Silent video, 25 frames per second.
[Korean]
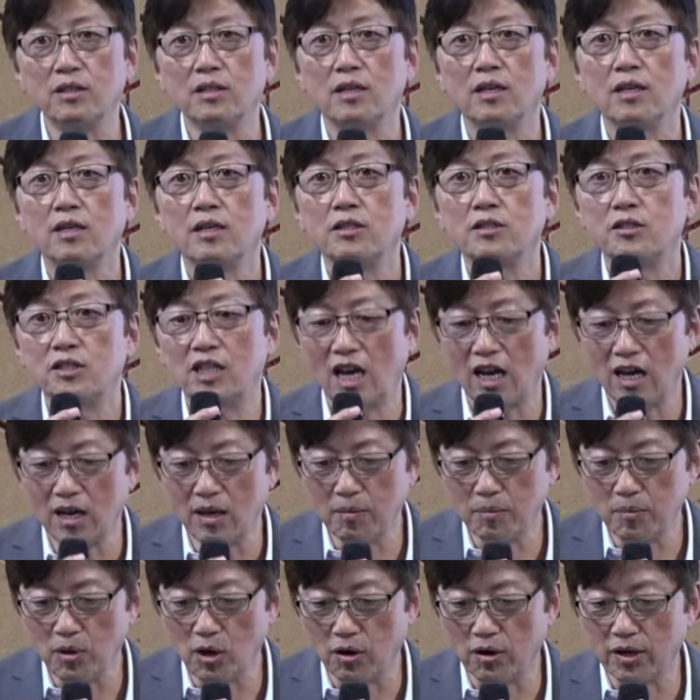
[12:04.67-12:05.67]

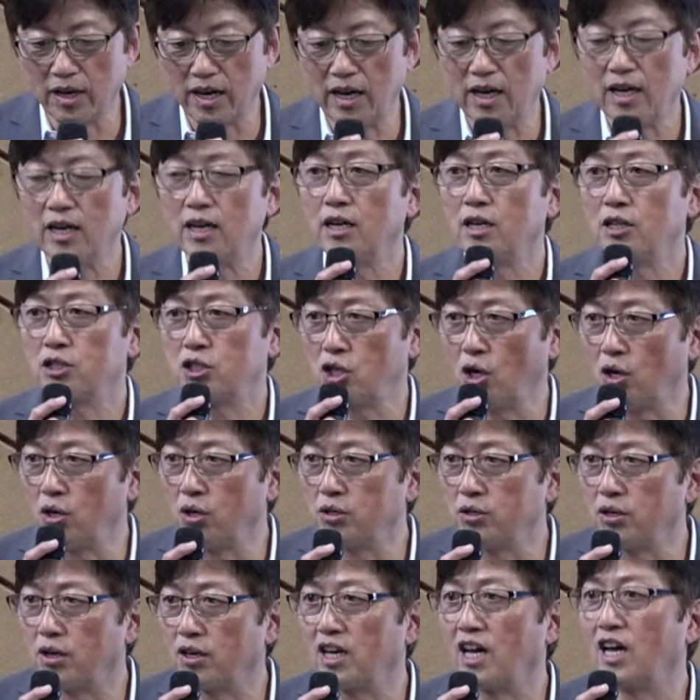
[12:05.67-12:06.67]
생명의
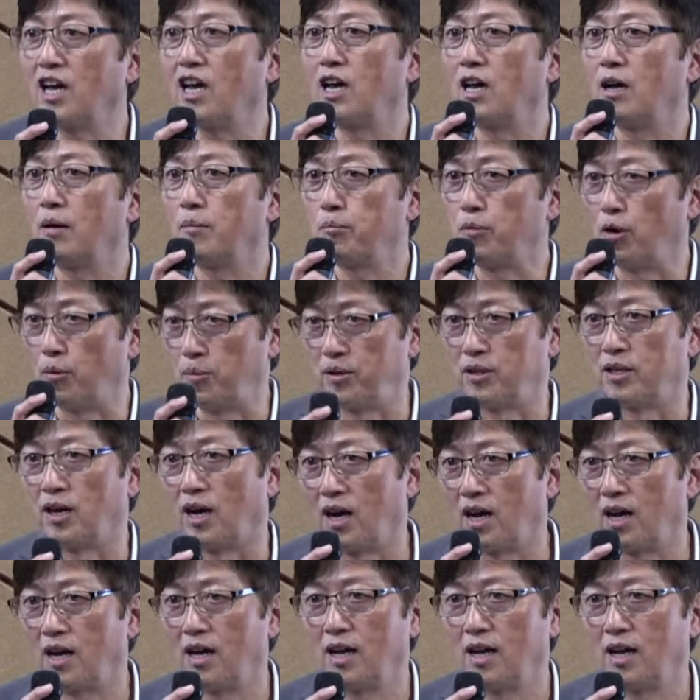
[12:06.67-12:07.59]
성령의 법이다.